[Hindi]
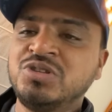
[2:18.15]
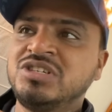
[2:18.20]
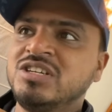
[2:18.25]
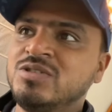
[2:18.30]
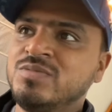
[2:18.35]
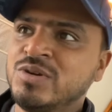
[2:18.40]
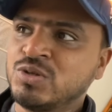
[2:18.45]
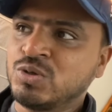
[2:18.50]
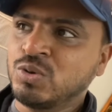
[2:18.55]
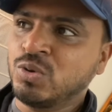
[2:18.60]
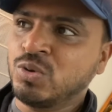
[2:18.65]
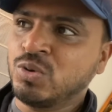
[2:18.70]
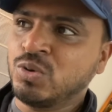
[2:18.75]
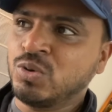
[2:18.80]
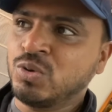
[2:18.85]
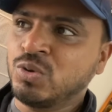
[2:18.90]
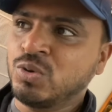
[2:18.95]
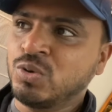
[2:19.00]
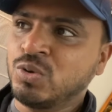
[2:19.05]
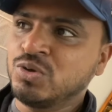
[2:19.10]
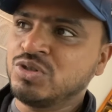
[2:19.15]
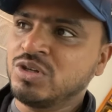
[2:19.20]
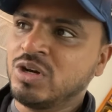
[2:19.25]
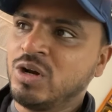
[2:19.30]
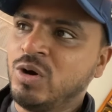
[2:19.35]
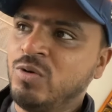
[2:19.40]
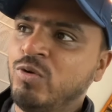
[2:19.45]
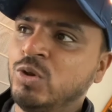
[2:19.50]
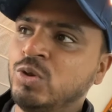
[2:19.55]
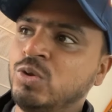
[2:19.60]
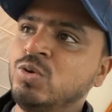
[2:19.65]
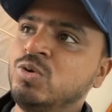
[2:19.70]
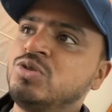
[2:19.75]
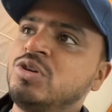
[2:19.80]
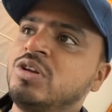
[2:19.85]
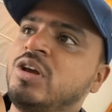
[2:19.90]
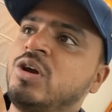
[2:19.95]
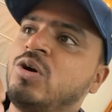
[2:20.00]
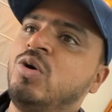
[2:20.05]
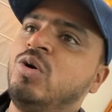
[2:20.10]
क्योंकि जो चीज़ मैं सोच रहा हूं वो
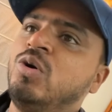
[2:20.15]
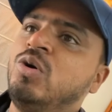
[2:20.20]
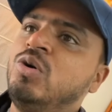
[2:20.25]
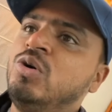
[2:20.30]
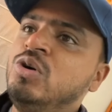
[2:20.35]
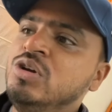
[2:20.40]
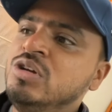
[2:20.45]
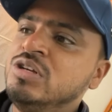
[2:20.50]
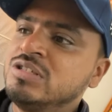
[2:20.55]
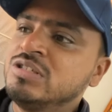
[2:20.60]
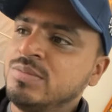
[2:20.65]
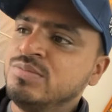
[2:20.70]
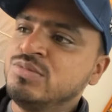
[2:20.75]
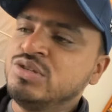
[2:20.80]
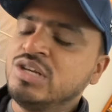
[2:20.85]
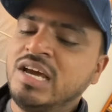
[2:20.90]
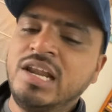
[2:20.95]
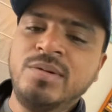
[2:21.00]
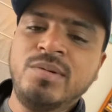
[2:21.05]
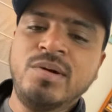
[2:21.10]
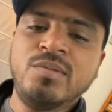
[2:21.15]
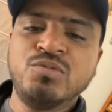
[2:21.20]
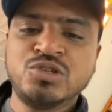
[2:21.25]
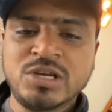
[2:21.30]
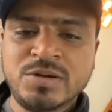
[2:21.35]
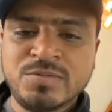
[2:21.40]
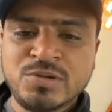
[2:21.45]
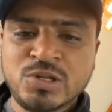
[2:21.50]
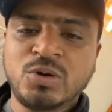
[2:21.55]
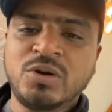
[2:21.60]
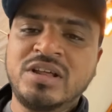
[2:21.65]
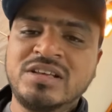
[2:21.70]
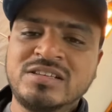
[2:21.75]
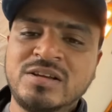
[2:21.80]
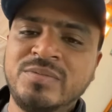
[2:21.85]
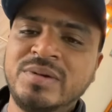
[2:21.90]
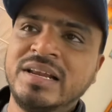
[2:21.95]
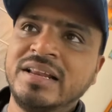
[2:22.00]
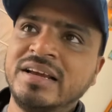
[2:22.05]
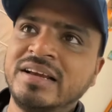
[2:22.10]
दूसरे को समझाने में मुझे भी थोड़ा
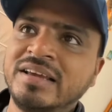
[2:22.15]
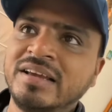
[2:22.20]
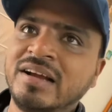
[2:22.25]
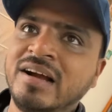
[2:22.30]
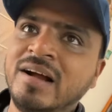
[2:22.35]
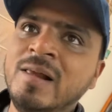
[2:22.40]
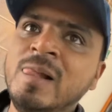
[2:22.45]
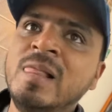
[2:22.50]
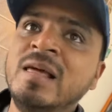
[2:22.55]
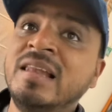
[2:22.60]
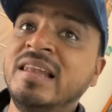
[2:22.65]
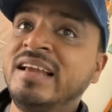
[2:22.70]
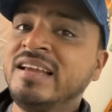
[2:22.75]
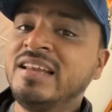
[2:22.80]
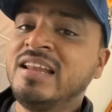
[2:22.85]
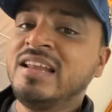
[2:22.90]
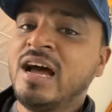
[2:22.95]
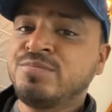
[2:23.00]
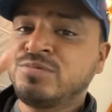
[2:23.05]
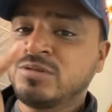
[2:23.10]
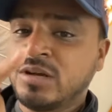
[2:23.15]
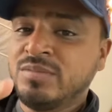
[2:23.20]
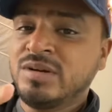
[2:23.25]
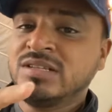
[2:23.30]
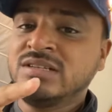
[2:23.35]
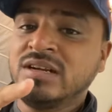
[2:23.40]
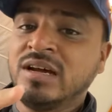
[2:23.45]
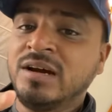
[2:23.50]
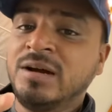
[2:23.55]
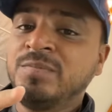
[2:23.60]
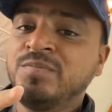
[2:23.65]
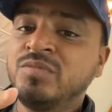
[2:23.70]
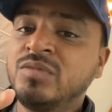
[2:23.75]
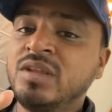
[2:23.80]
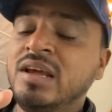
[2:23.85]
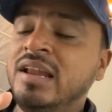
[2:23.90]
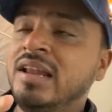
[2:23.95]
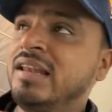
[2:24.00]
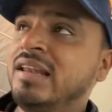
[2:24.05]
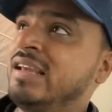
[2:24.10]
समय लगेगा लेकिन आप समझना
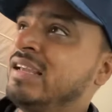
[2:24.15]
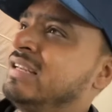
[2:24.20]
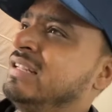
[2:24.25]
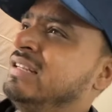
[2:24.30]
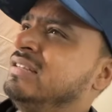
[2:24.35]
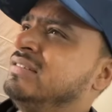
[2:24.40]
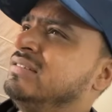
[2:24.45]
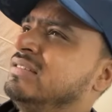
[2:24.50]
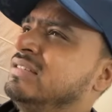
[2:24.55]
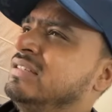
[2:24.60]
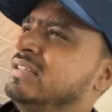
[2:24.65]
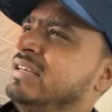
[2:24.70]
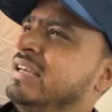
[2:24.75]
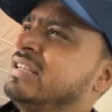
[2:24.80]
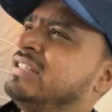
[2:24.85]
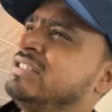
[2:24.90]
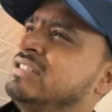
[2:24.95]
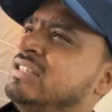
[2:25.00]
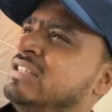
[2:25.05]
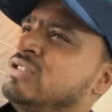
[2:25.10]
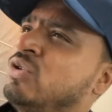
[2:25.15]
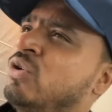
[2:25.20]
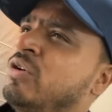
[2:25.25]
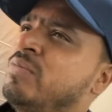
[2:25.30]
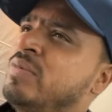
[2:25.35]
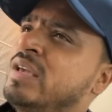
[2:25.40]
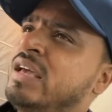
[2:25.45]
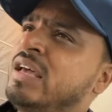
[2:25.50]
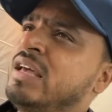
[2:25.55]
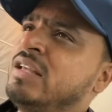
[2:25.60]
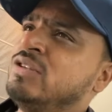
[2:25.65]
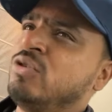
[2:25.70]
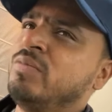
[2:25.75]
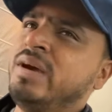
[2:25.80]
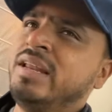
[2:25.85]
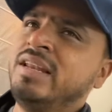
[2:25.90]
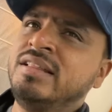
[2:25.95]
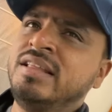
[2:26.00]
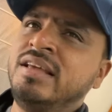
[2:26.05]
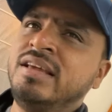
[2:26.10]
लेकिन एक चीज़ और भी है जो
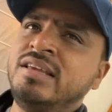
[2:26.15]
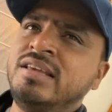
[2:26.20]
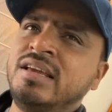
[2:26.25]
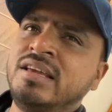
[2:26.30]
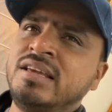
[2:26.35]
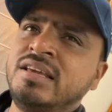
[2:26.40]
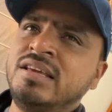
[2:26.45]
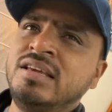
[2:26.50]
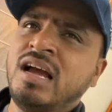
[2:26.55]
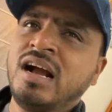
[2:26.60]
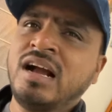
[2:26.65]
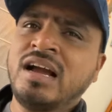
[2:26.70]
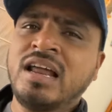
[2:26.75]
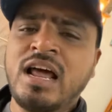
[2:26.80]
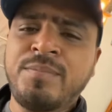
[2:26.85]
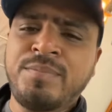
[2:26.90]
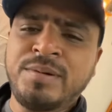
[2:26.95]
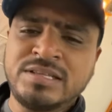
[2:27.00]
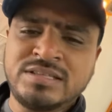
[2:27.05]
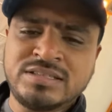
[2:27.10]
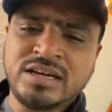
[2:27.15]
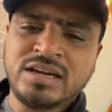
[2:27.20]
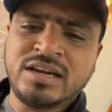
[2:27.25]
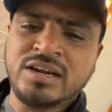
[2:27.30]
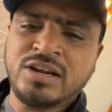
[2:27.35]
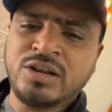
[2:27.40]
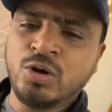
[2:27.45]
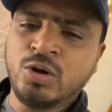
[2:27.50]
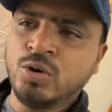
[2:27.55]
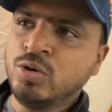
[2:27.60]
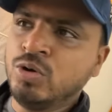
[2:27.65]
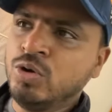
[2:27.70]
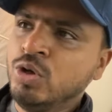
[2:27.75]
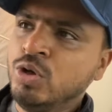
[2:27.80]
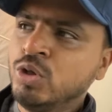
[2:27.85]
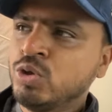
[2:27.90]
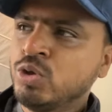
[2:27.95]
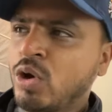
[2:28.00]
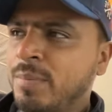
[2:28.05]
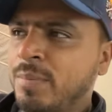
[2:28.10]
मैंने देखी है कि अगर आप अच्छा कर रहे हो
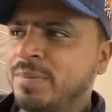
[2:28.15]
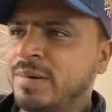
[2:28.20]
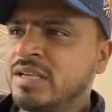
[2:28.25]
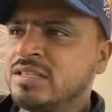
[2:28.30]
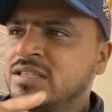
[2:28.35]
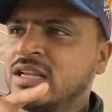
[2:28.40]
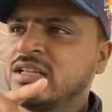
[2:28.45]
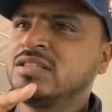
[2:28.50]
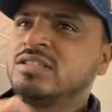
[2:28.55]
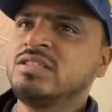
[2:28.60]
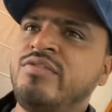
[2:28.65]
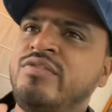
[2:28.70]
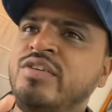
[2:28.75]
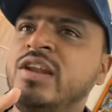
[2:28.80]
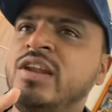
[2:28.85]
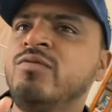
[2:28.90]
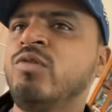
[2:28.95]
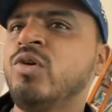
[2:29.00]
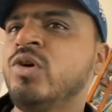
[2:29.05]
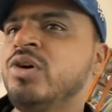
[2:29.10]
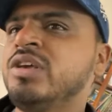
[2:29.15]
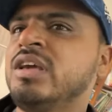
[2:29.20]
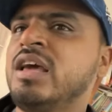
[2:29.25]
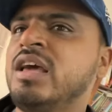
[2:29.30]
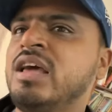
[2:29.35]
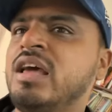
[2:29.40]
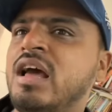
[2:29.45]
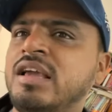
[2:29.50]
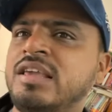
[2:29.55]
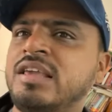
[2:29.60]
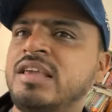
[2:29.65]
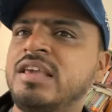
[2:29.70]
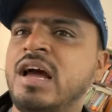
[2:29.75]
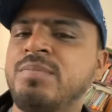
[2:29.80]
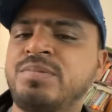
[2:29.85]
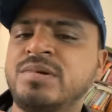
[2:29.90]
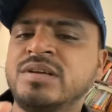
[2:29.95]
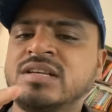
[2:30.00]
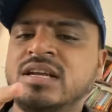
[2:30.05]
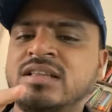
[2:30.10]
तो आपका सच्चा फैन वही है कि
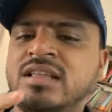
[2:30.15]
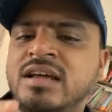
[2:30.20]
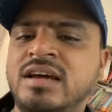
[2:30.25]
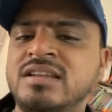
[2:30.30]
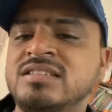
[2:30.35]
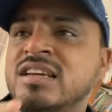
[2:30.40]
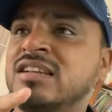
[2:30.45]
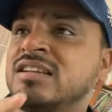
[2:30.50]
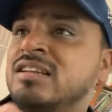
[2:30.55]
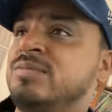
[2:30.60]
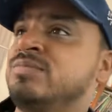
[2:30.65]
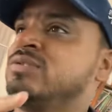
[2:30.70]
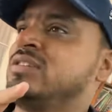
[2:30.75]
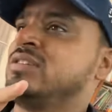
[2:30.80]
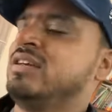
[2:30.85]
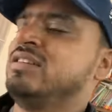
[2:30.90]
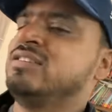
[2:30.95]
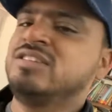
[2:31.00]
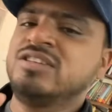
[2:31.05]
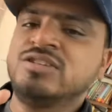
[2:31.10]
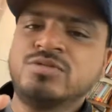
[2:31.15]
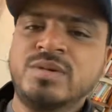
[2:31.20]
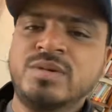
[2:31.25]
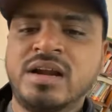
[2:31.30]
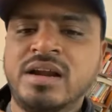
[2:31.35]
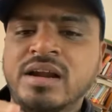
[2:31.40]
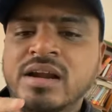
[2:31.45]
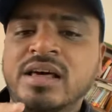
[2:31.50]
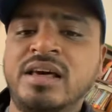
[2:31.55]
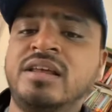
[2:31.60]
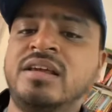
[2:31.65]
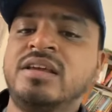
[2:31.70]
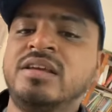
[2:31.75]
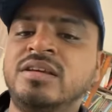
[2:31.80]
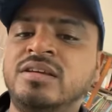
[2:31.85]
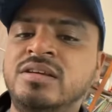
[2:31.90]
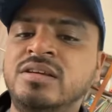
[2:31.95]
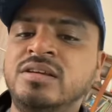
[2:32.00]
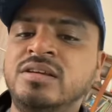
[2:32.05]
आपके साथ हर सर्कमस्टेंसेज में खड़ा रहे